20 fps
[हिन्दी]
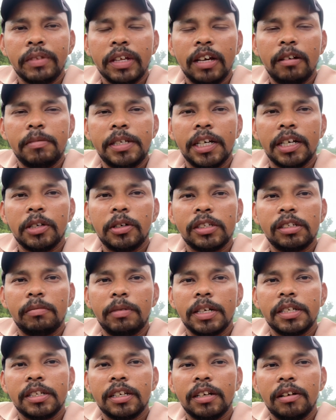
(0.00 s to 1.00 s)
अभी जाकर थोड़ा सा
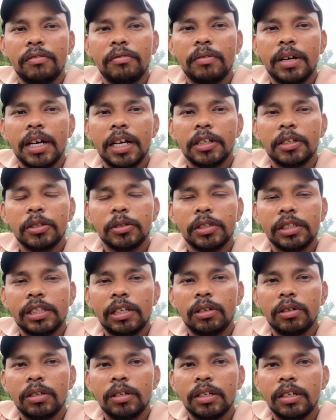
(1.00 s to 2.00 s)
बारिश कम हुआ है तो सोचा
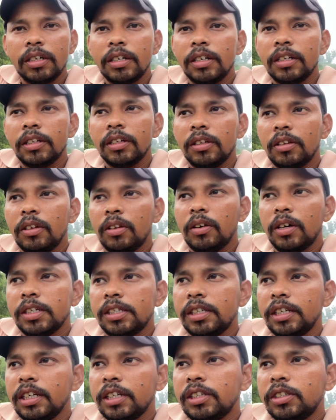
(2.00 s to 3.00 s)
चलो थोड़ा
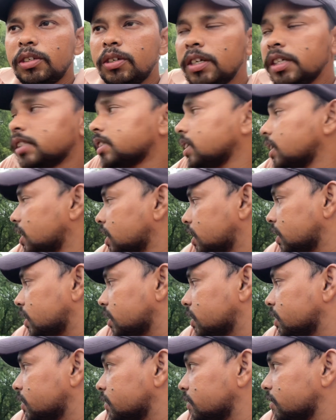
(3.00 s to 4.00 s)
सा एक छोटा सा
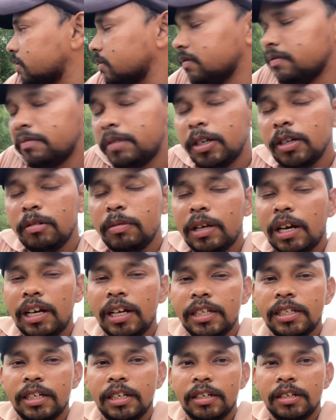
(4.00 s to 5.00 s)
वीडियो भी बना
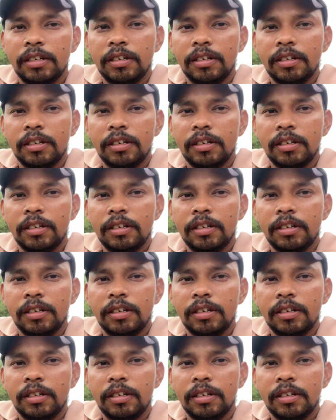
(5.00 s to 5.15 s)
लिया जाए